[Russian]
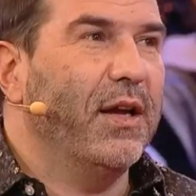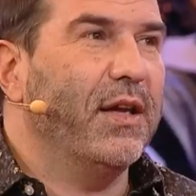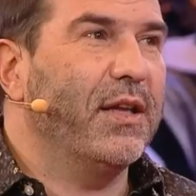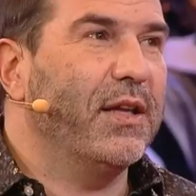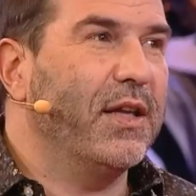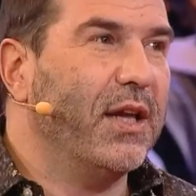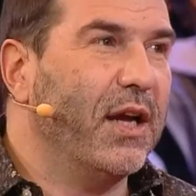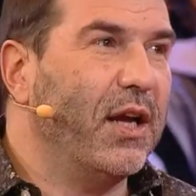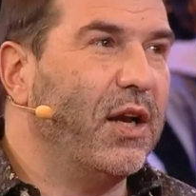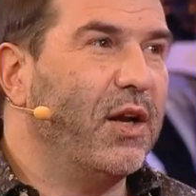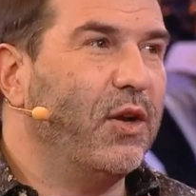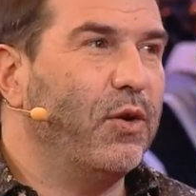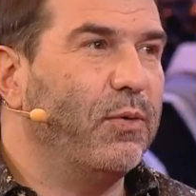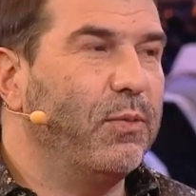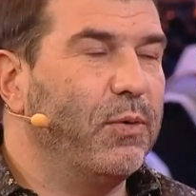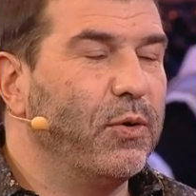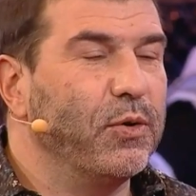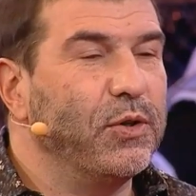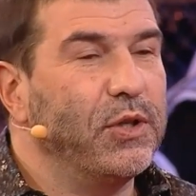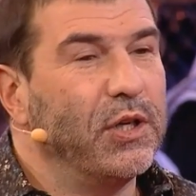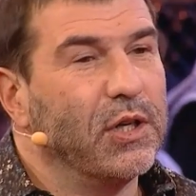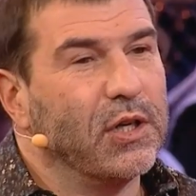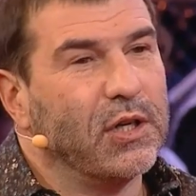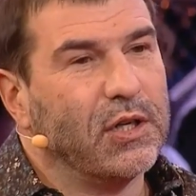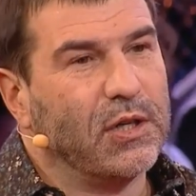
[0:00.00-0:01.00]
Я
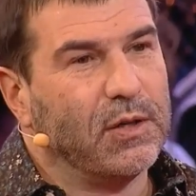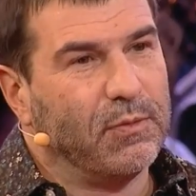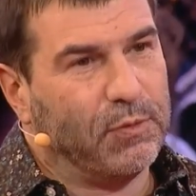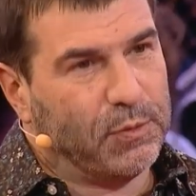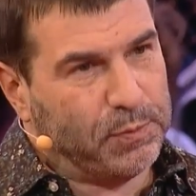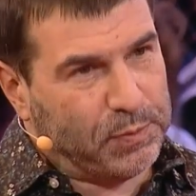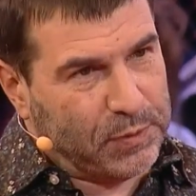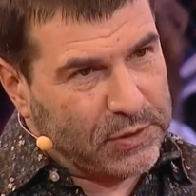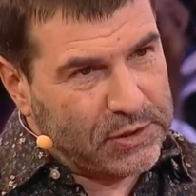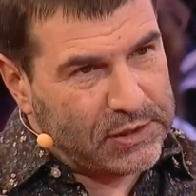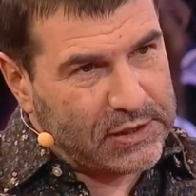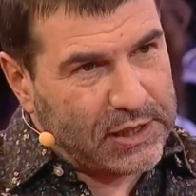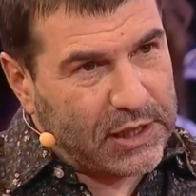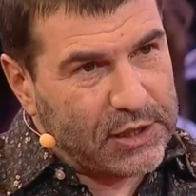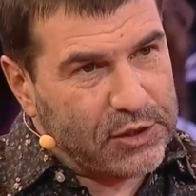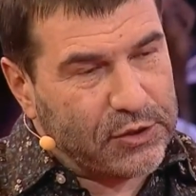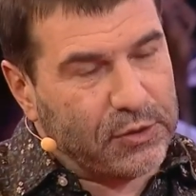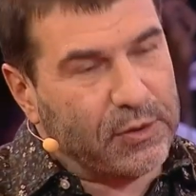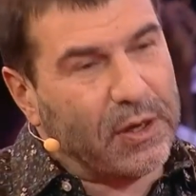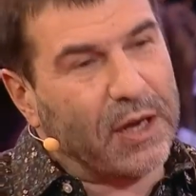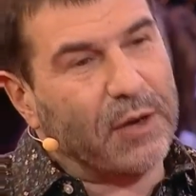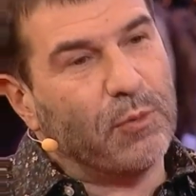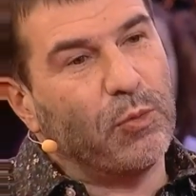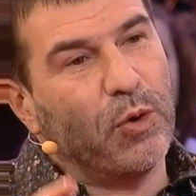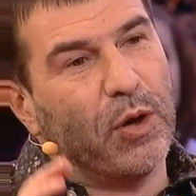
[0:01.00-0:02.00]
люблю тех, вот
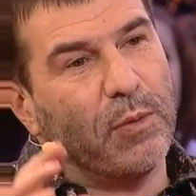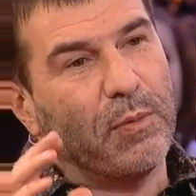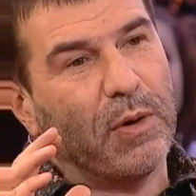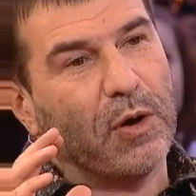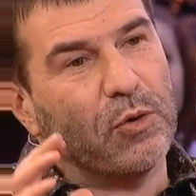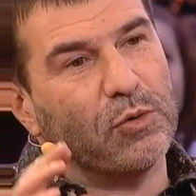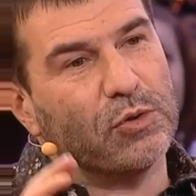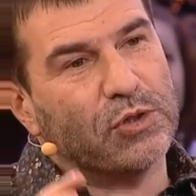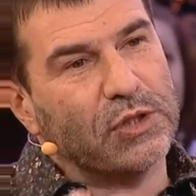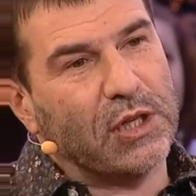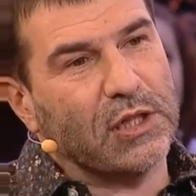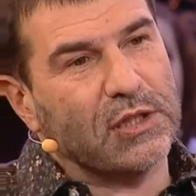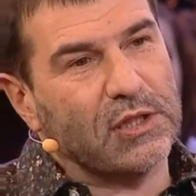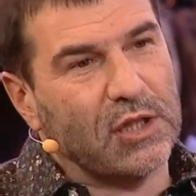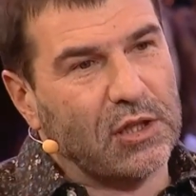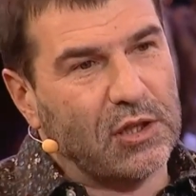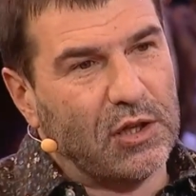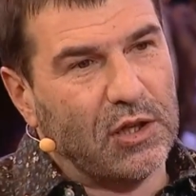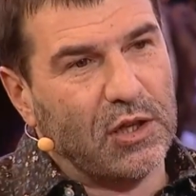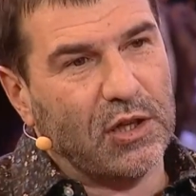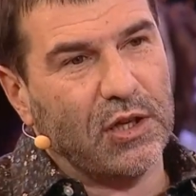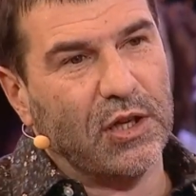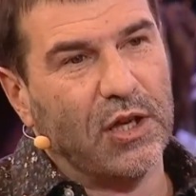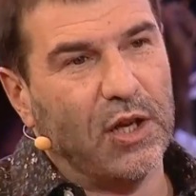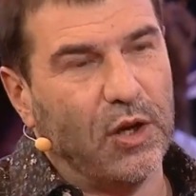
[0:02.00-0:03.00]
по-настоящему, как я могу
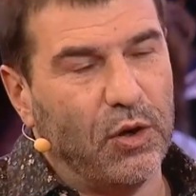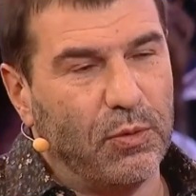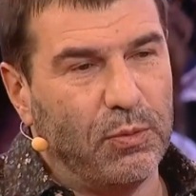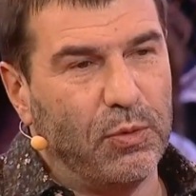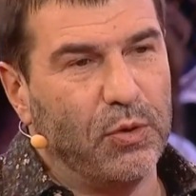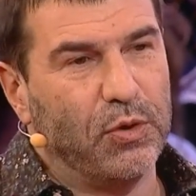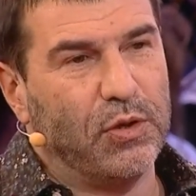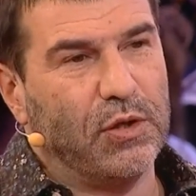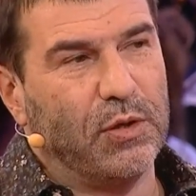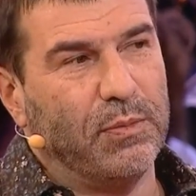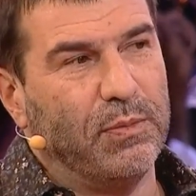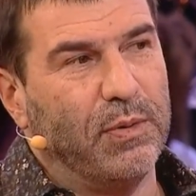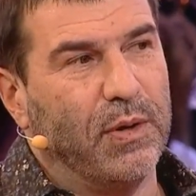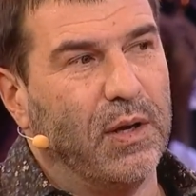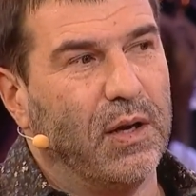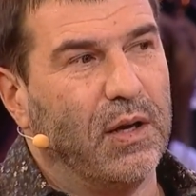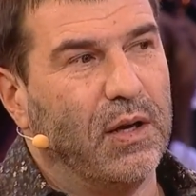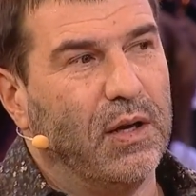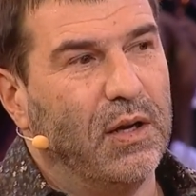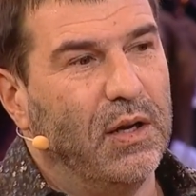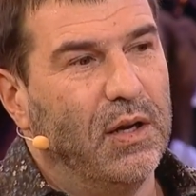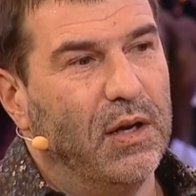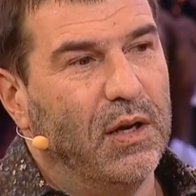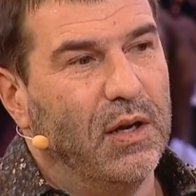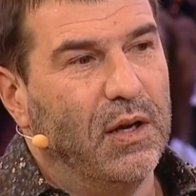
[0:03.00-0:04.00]
сказать, я люблю
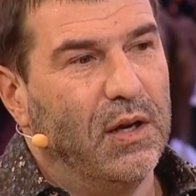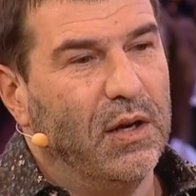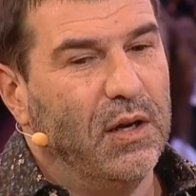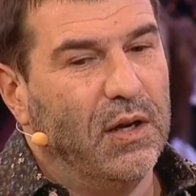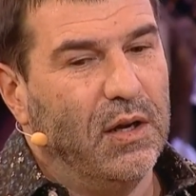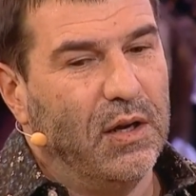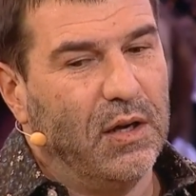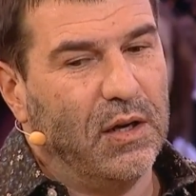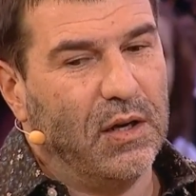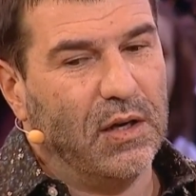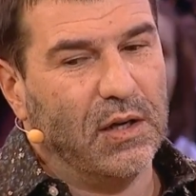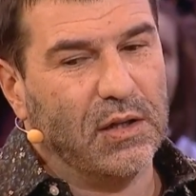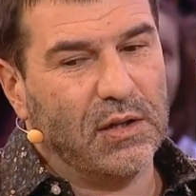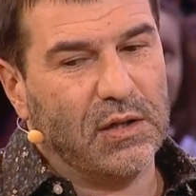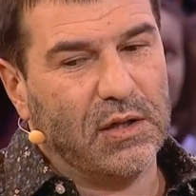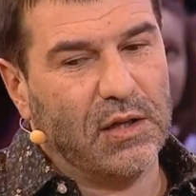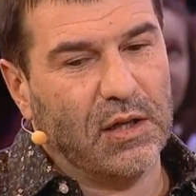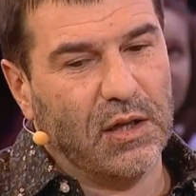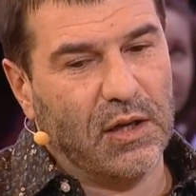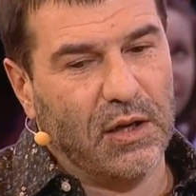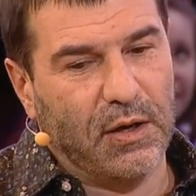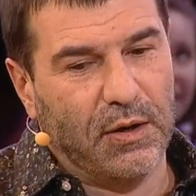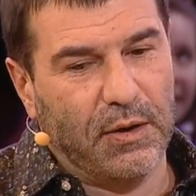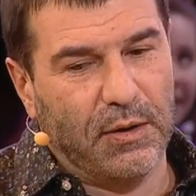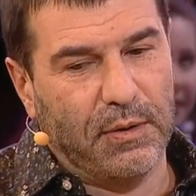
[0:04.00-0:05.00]
тебя.
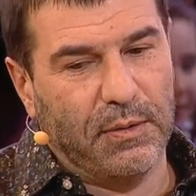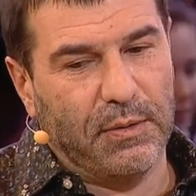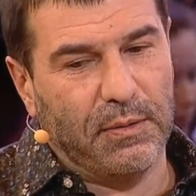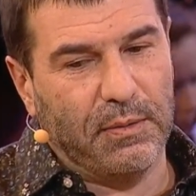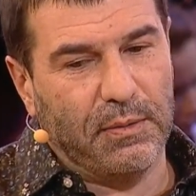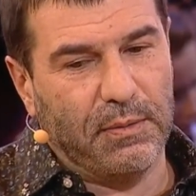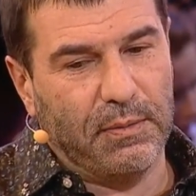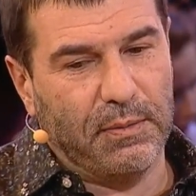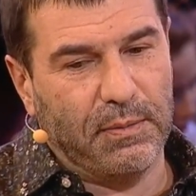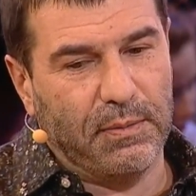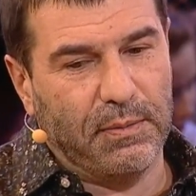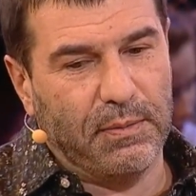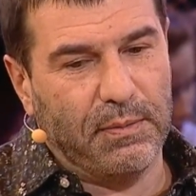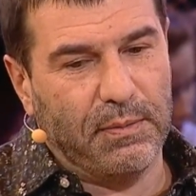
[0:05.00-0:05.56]
Это